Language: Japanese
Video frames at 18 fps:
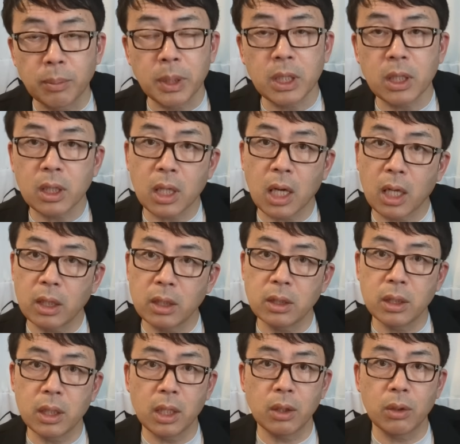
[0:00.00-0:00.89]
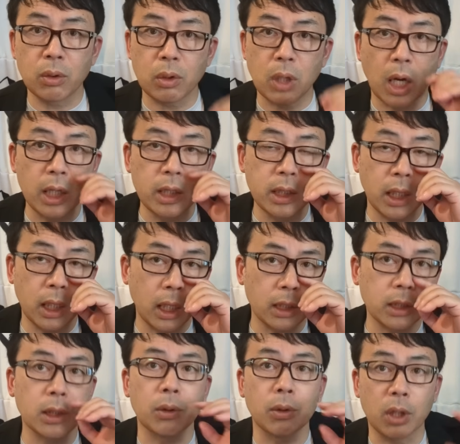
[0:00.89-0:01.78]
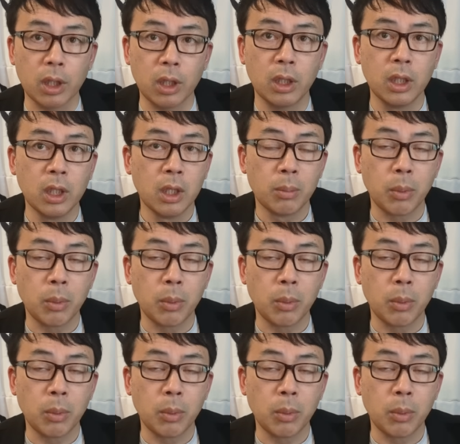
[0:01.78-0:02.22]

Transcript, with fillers: 民間電力配電会社のかな。